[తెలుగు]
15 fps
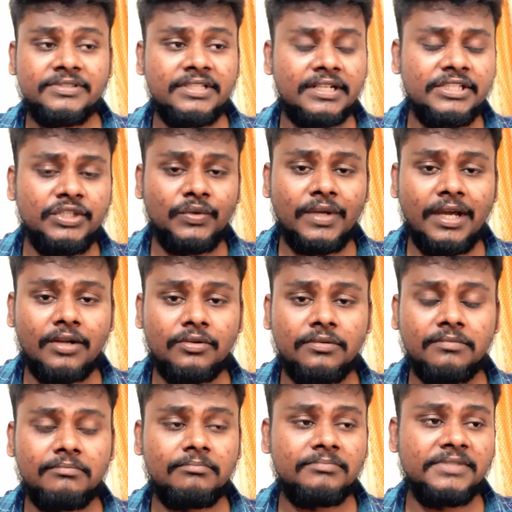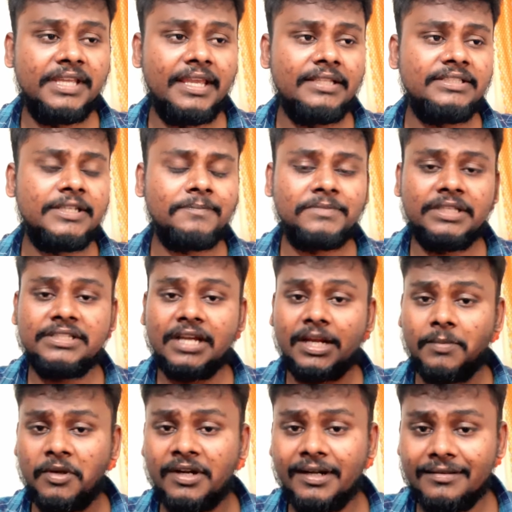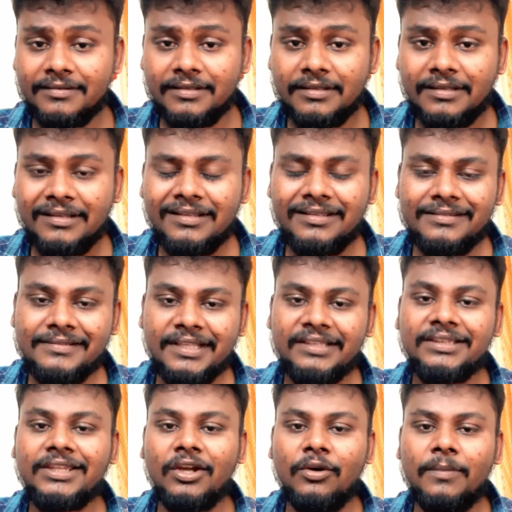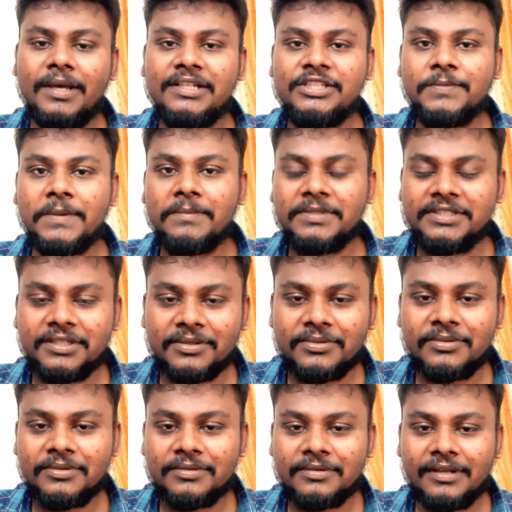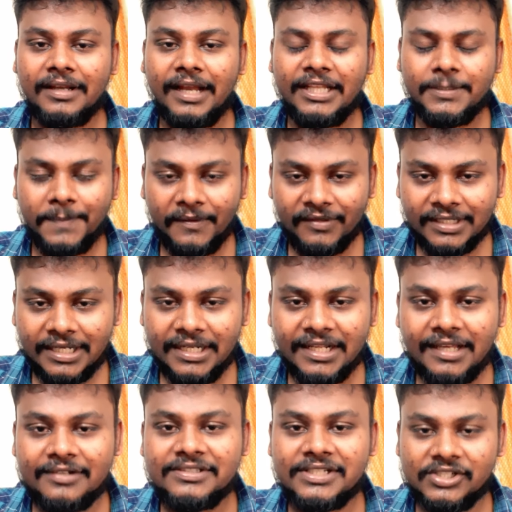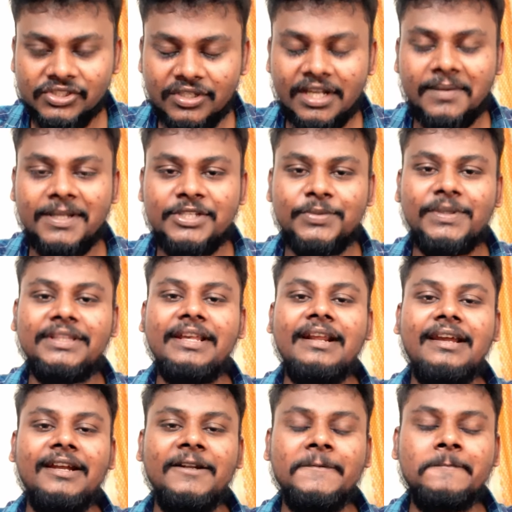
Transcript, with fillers: చిరంజీవి గారు ఏం చెప్తే జగన్మోహన్ ఎంత అవమానించి పంపించారు అది పవన్ కళ్యాణ్ గారు చిరంజీవి గారు మర్చిపోతారా